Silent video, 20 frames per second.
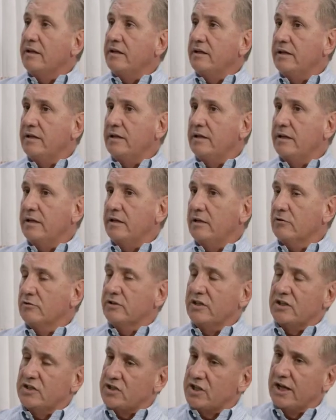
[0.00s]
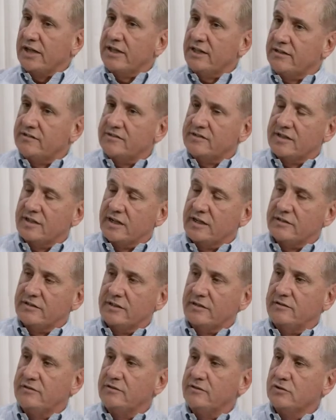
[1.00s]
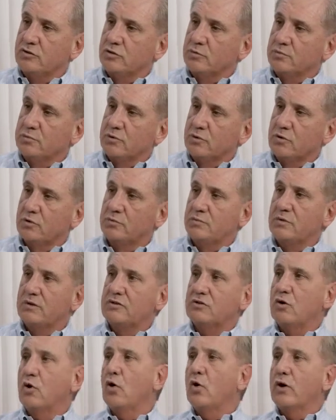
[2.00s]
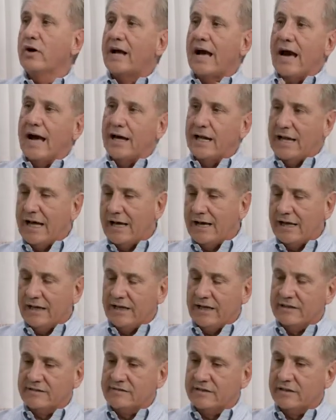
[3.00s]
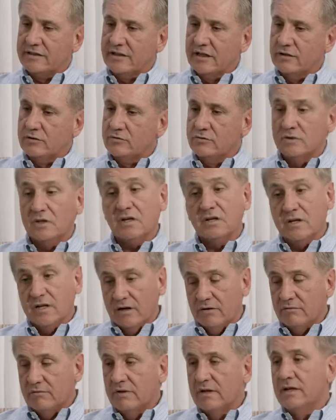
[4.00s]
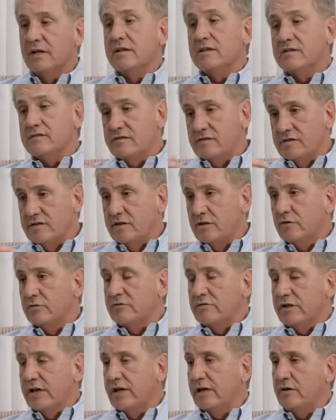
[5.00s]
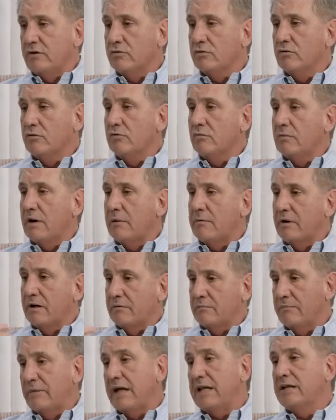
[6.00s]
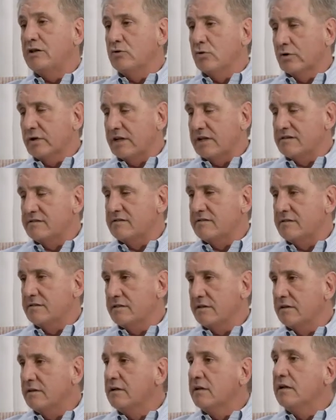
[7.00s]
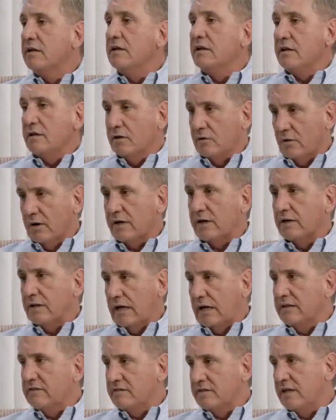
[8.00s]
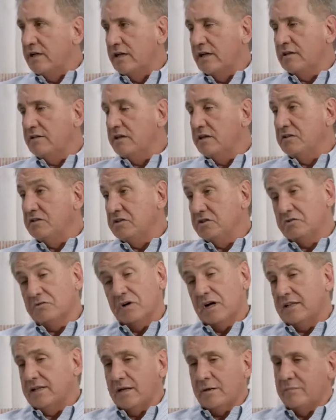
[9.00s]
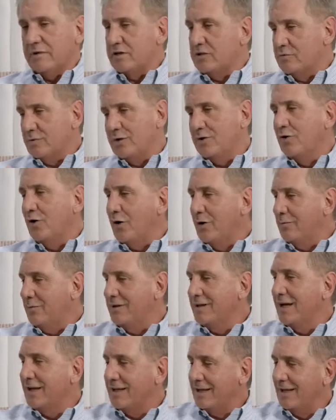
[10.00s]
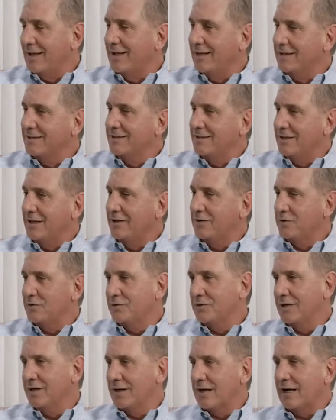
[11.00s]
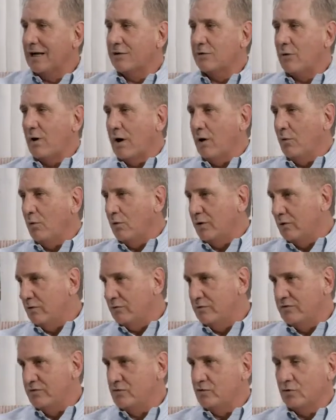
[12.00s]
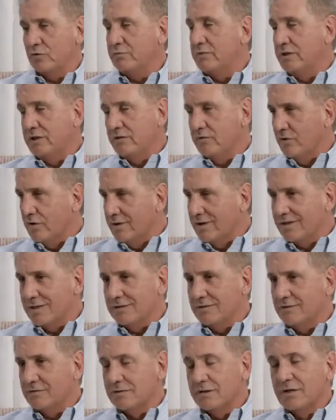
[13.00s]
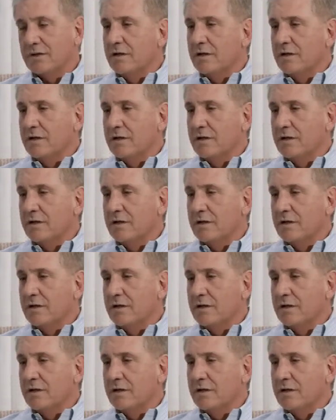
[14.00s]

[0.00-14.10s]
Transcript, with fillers: E eu deixarei de ser atendido por rogar a essa criatura? Não, se eu tenho uma meritocracia. Eu ah, serei atendido até mesmo em nome daquela criatura a qual eu estou me devotando.